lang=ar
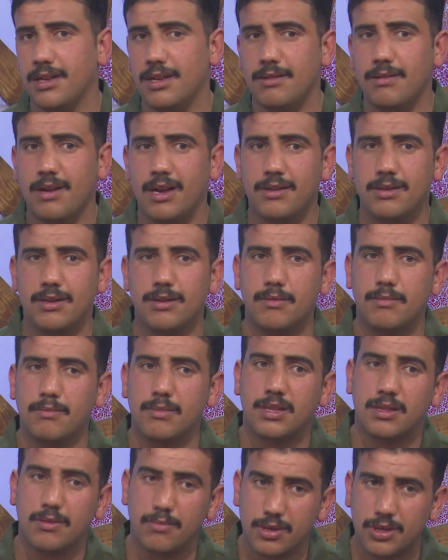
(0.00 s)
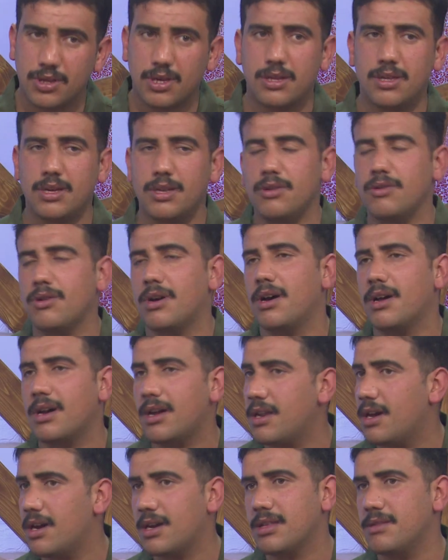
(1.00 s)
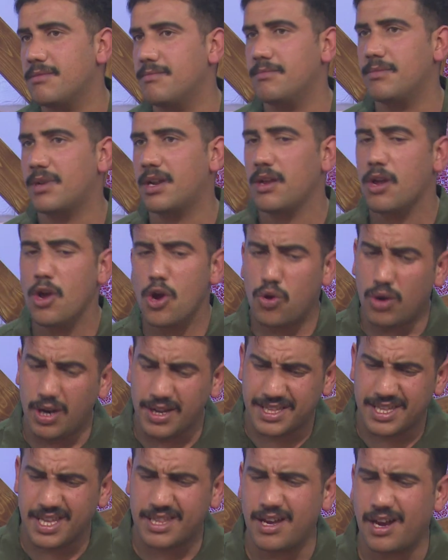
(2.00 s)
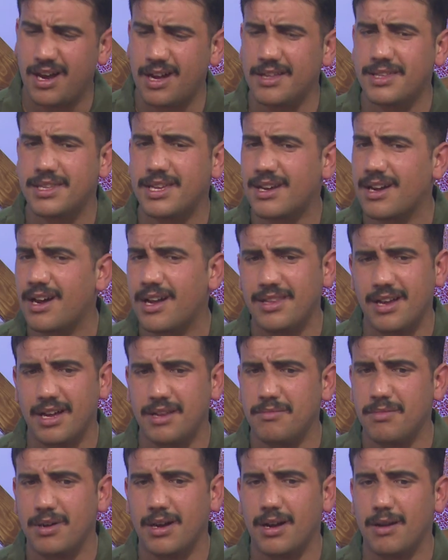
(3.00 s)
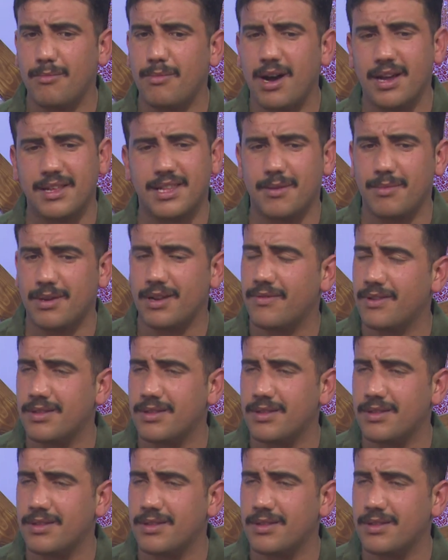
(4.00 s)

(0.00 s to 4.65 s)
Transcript: يعني مثل ليش شجعني انه انا اخذ براي وحتى اذا انتقاد انا ما ما اعتبره في